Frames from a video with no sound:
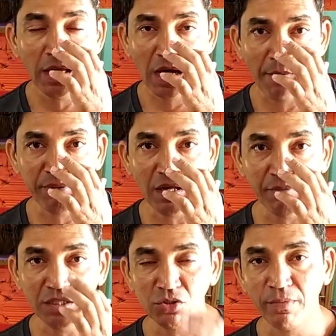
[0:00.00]

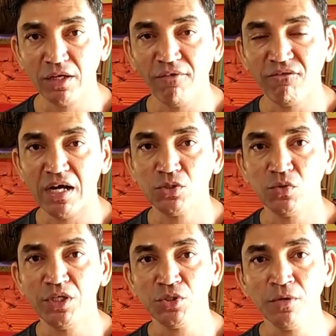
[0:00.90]
Rapidamente, como é que eu faço
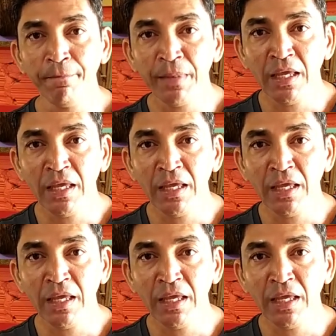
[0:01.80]
isso.